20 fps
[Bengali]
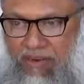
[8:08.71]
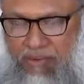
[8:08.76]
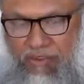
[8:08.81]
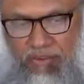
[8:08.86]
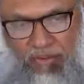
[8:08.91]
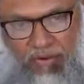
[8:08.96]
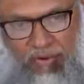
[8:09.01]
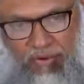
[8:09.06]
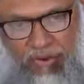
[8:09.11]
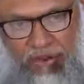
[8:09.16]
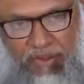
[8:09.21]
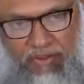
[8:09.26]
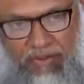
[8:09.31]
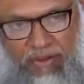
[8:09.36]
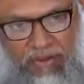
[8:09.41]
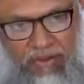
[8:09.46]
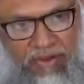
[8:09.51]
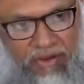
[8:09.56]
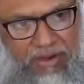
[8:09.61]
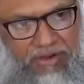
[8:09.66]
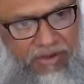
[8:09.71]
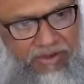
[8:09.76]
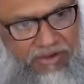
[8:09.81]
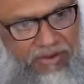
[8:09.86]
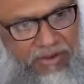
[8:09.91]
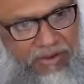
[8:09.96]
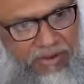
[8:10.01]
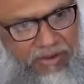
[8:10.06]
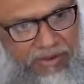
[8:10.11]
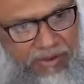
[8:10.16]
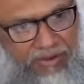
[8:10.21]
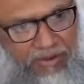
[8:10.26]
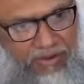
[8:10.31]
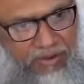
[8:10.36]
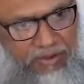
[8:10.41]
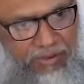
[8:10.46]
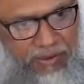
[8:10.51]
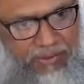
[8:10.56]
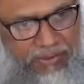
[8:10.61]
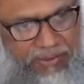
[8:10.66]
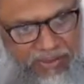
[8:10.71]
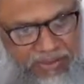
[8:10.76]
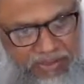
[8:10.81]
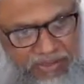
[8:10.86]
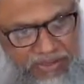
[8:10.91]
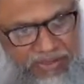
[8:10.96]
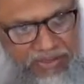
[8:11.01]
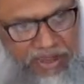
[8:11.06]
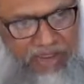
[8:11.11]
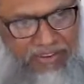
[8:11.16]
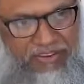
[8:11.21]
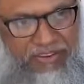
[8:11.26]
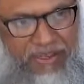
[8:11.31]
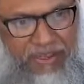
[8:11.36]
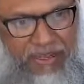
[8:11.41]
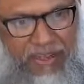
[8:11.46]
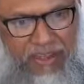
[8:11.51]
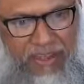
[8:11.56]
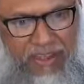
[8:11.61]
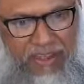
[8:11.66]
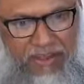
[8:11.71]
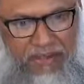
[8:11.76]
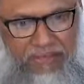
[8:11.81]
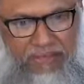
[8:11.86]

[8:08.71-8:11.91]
রসুল্লাহ সাল্লাম সহ যে দুশ্মন পিছন দিক থেকে আসে কিনা